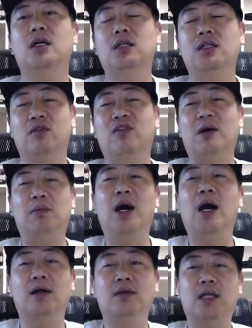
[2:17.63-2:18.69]
的反
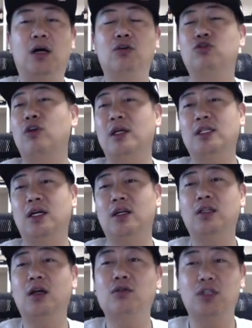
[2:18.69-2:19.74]
叛，然后转向了
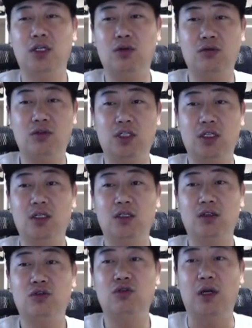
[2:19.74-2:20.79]
盗贼统治的
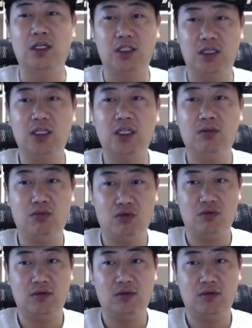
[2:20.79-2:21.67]
转折的一步。